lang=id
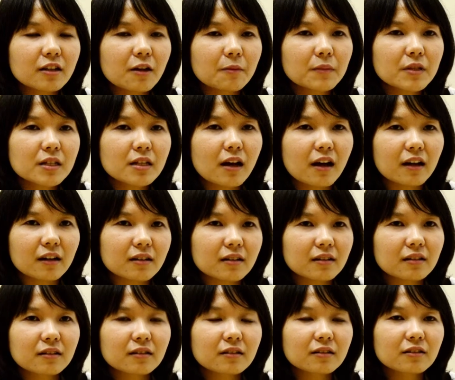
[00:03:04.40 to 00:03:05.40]
yang
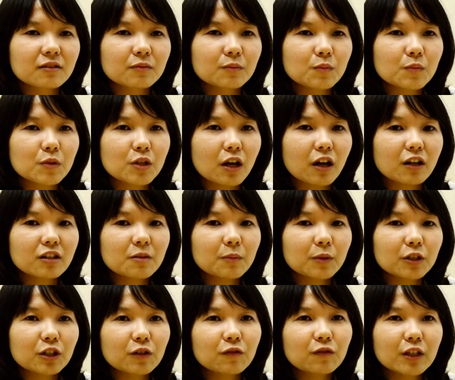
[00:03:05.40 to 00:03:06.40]
besar. Misalkan
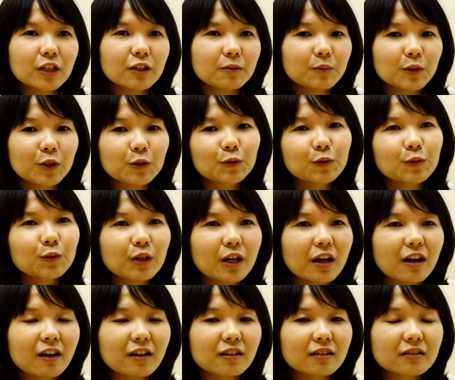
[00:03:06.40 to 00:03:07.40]
seperti film itu
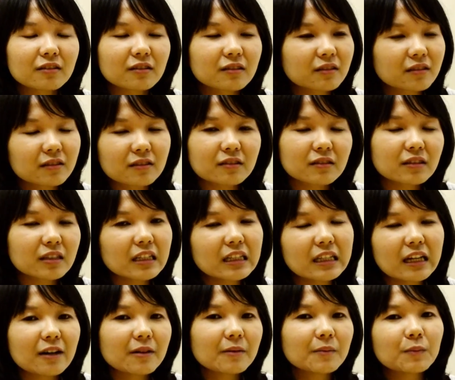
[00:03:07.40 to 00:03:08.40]
ya
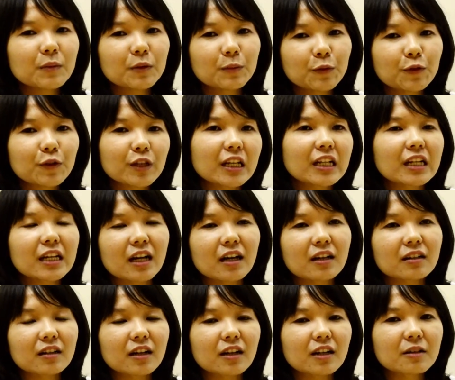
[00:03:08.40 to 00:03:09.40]
tidak
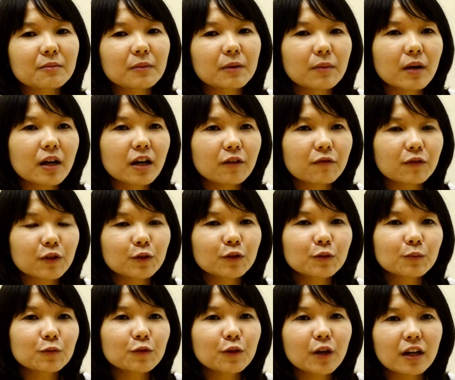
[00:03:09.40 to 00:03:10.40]
memungkinkan karena memang
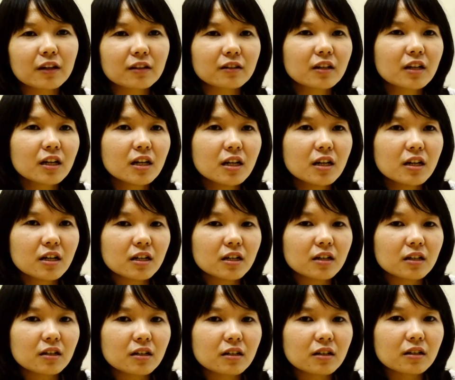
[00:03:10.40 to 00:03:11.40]
Evernote bukan
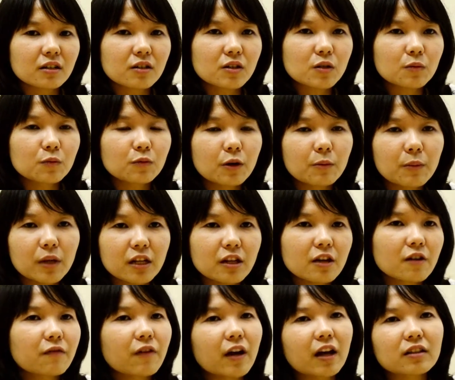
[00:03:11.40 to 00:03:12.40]
uh, sebuah
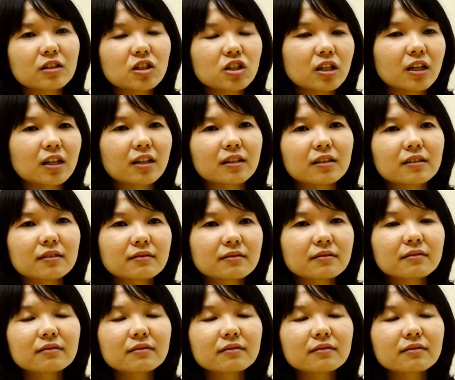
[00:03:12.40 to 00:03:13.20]
media file sharing.